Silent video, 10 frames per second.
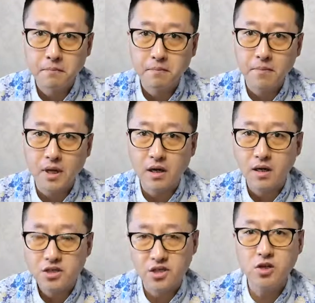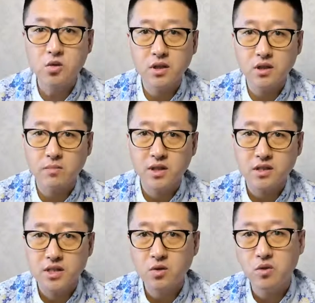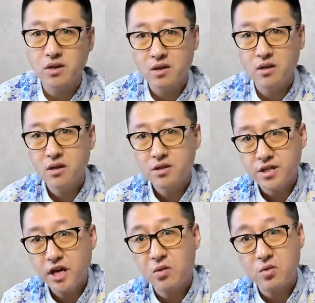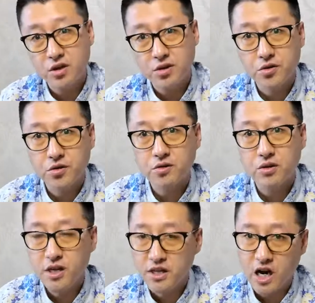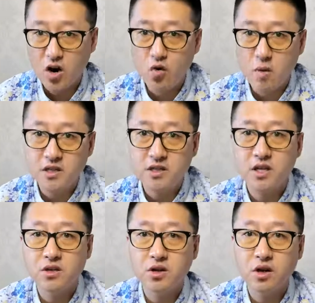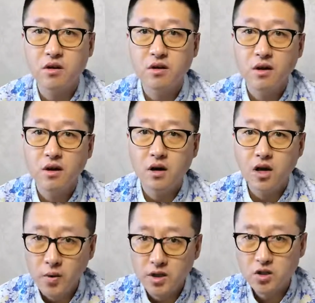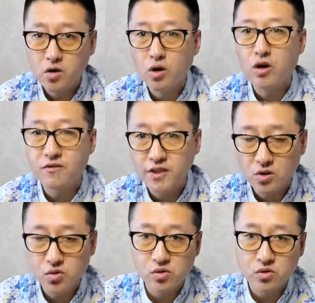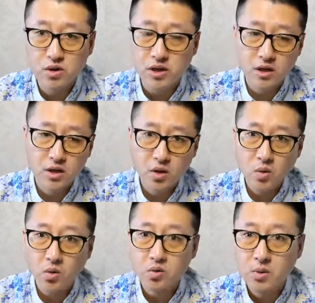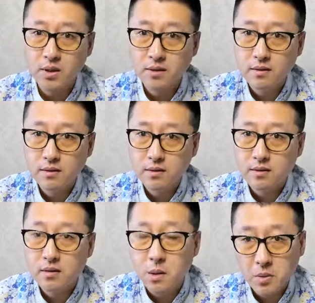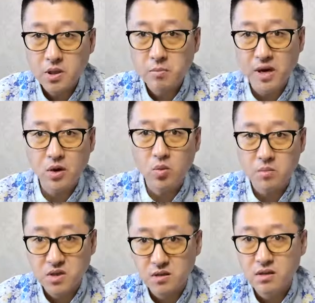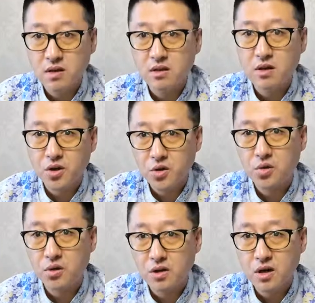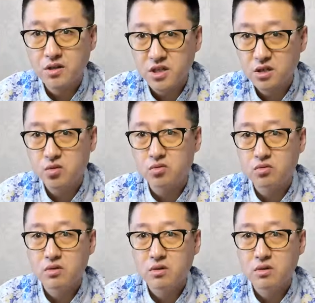啊。结果呢什么呢？结果他加了我的 QQ，然后我们之间就聊。聊完之后，非常尊重他，我说能不能把我们之间的 QQ 聊天截个图